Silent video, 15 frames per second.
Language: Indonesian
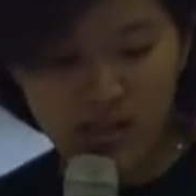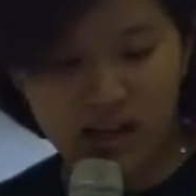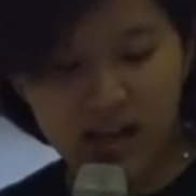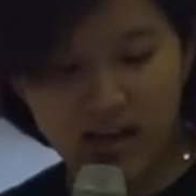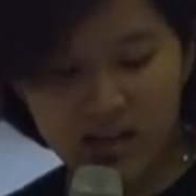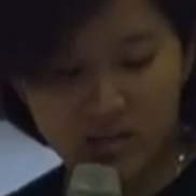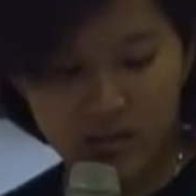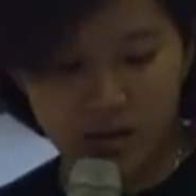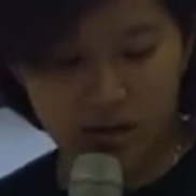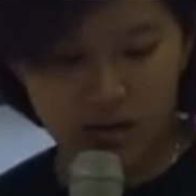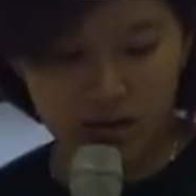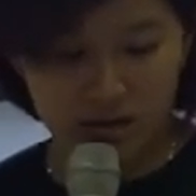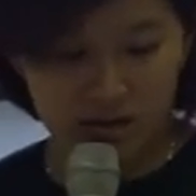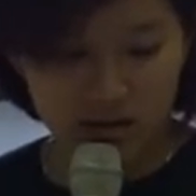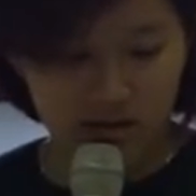lari
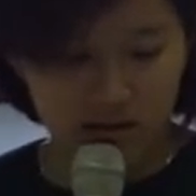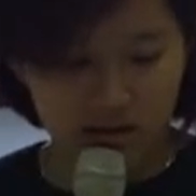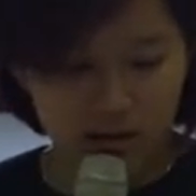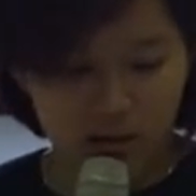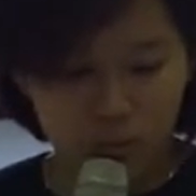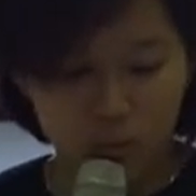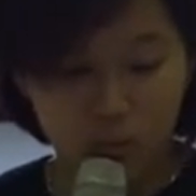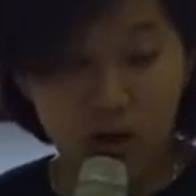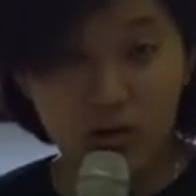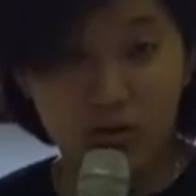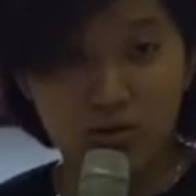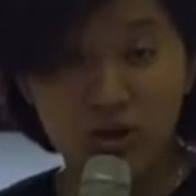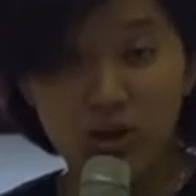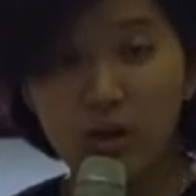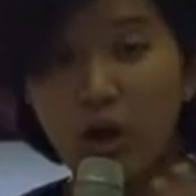sebenarnya bukan,
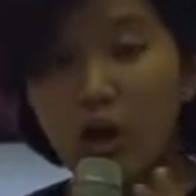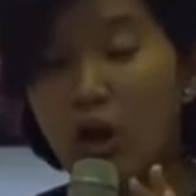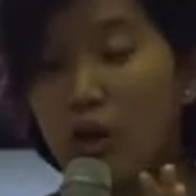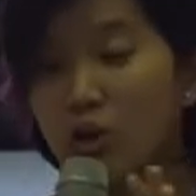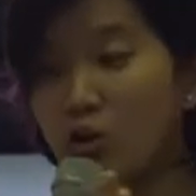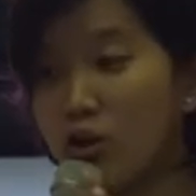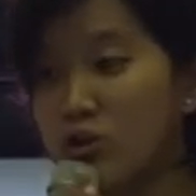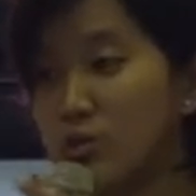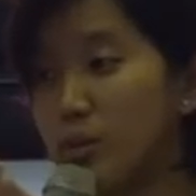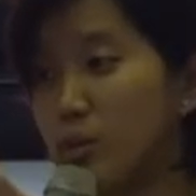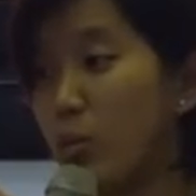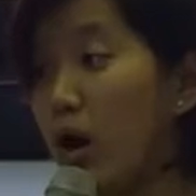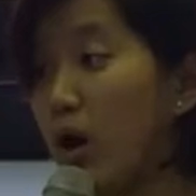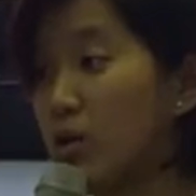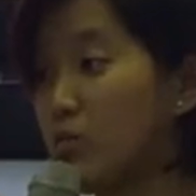saya nggak lari yang cepat
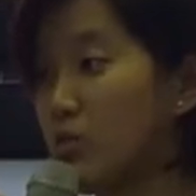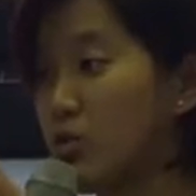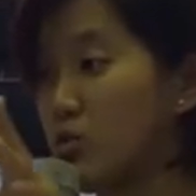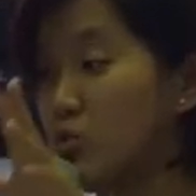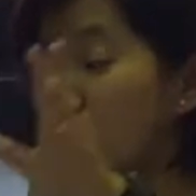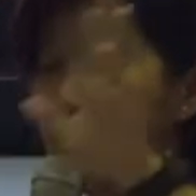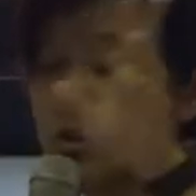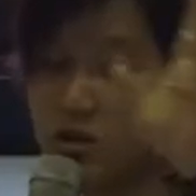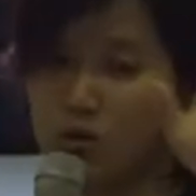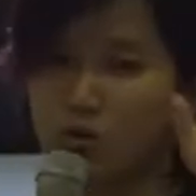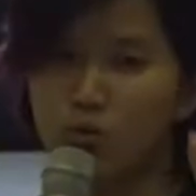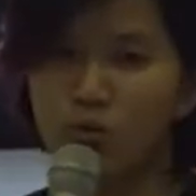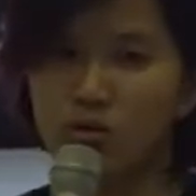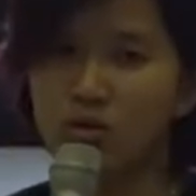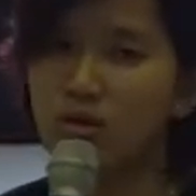banget bisa juara satu
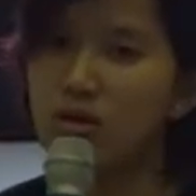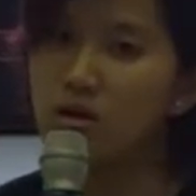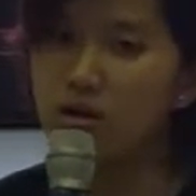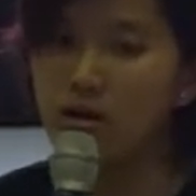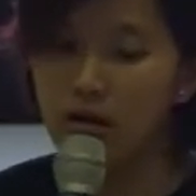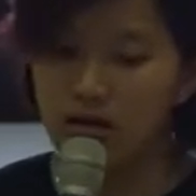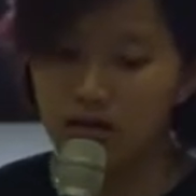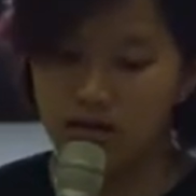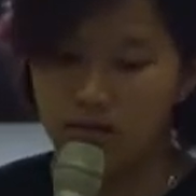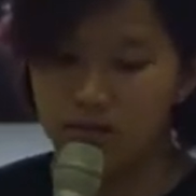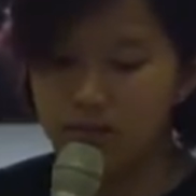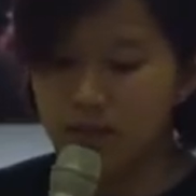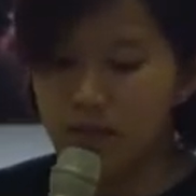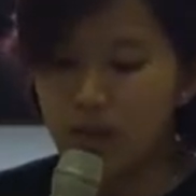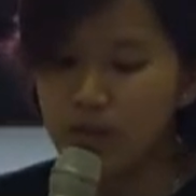dua tiga enggak.
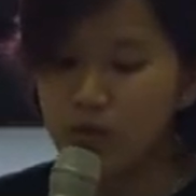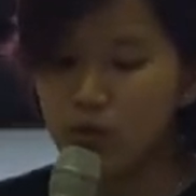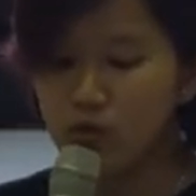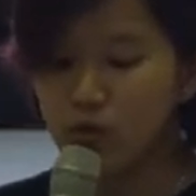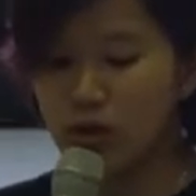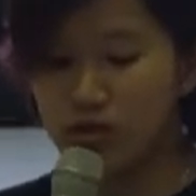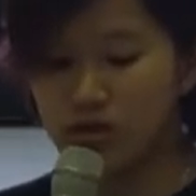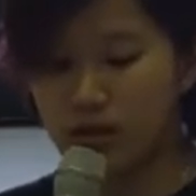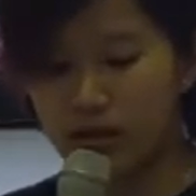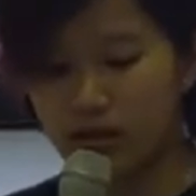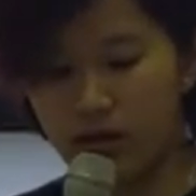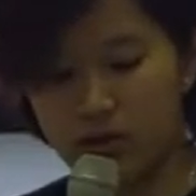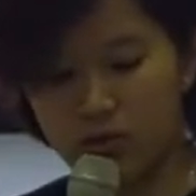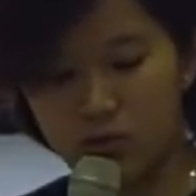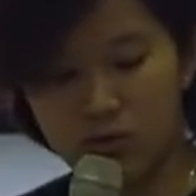Tapi tujuan saya
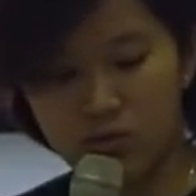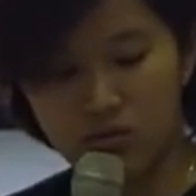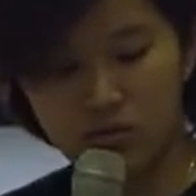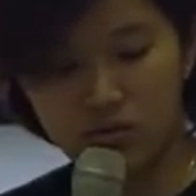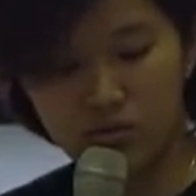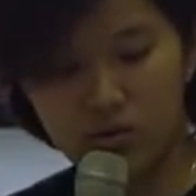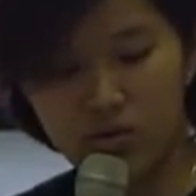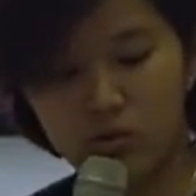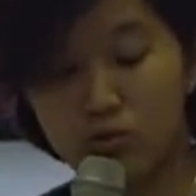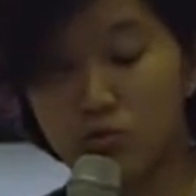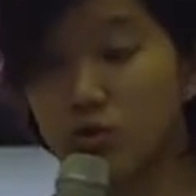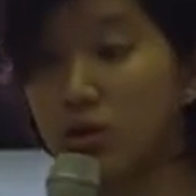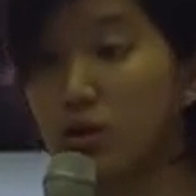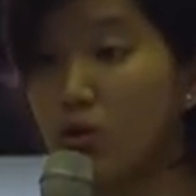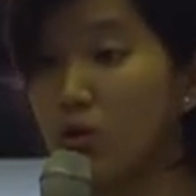itu, saya tuh
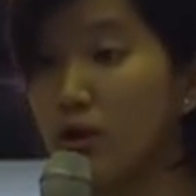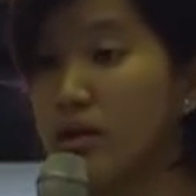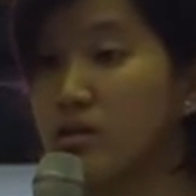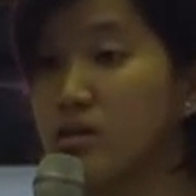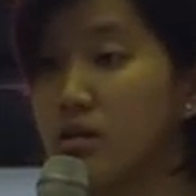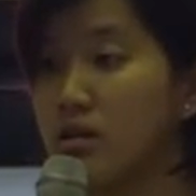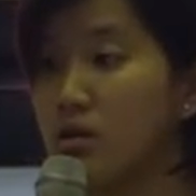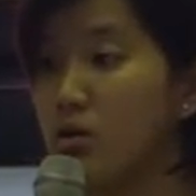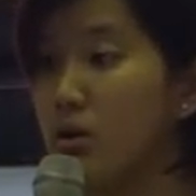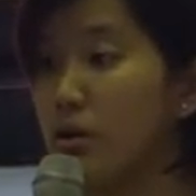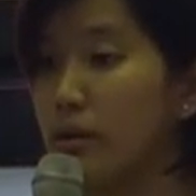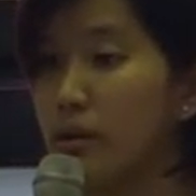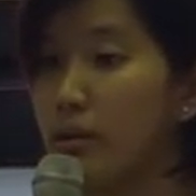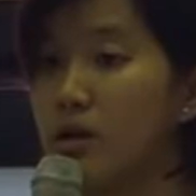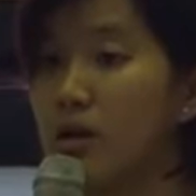senang koleksi ini loh
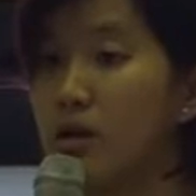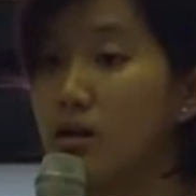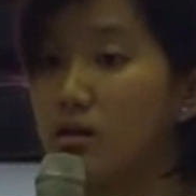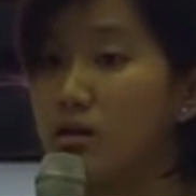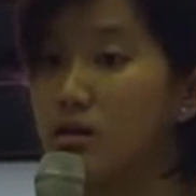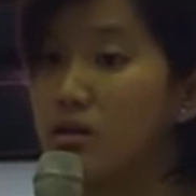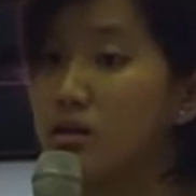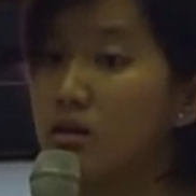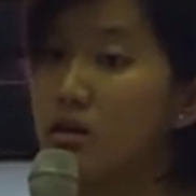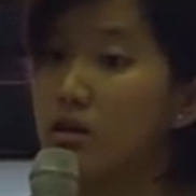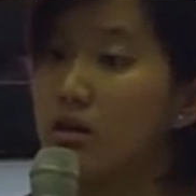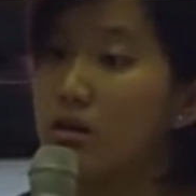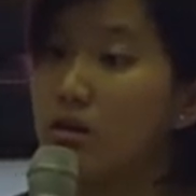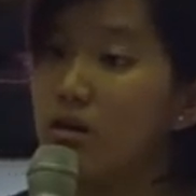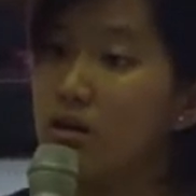namanya medali.
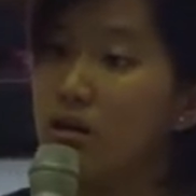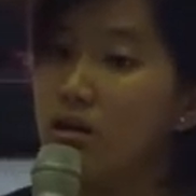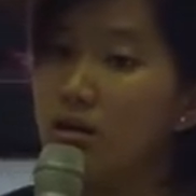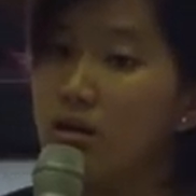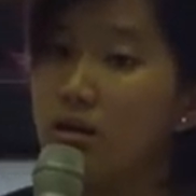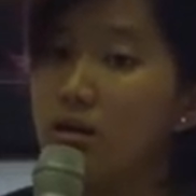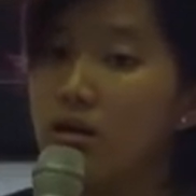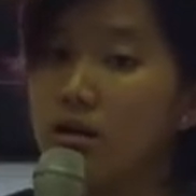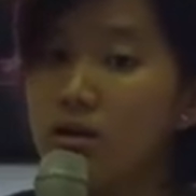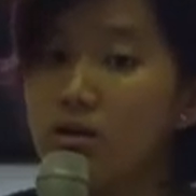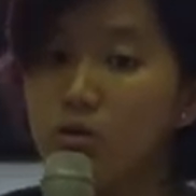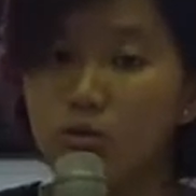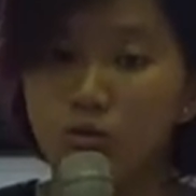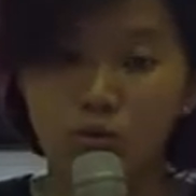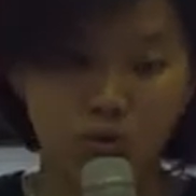
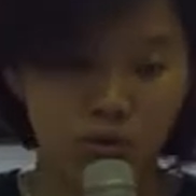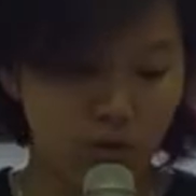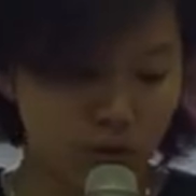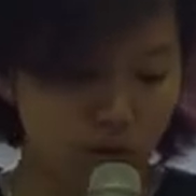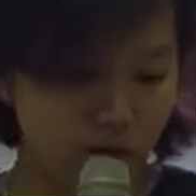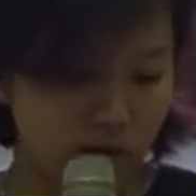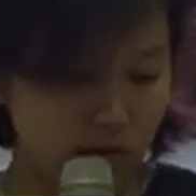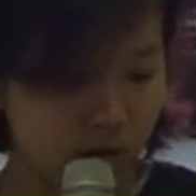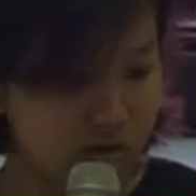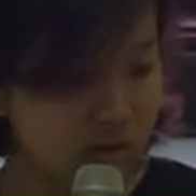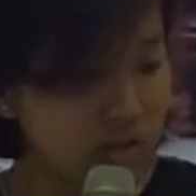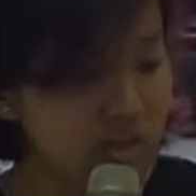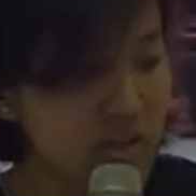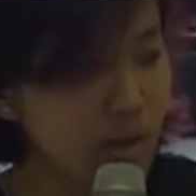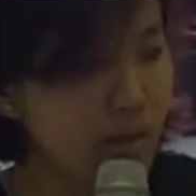Itu.
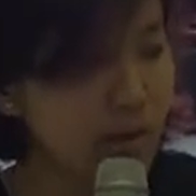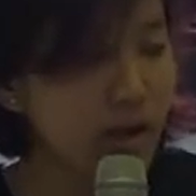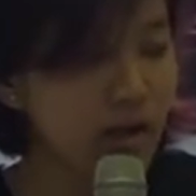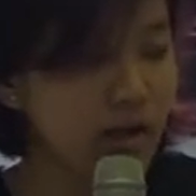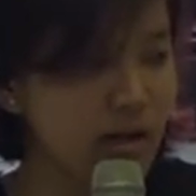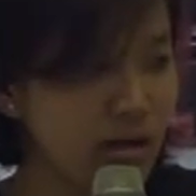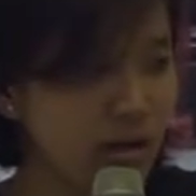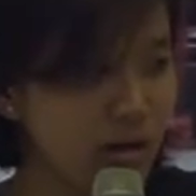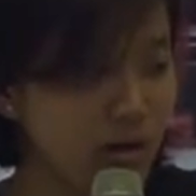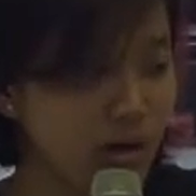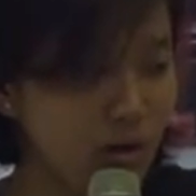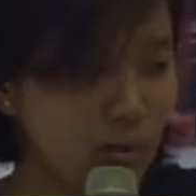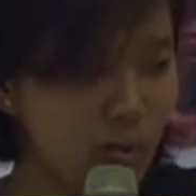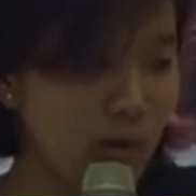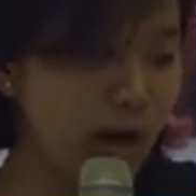Jadi setiap kalian
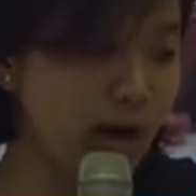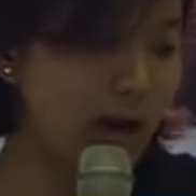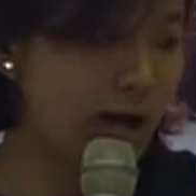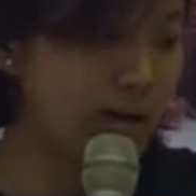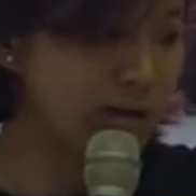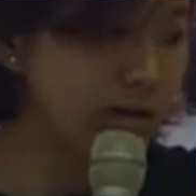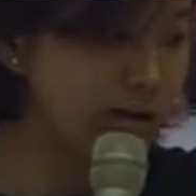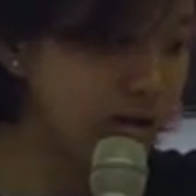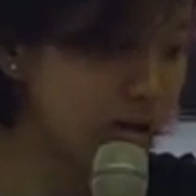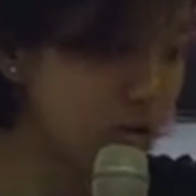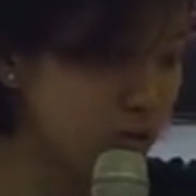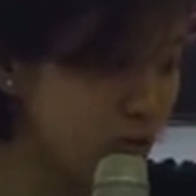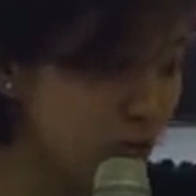lomba lari, itu tuh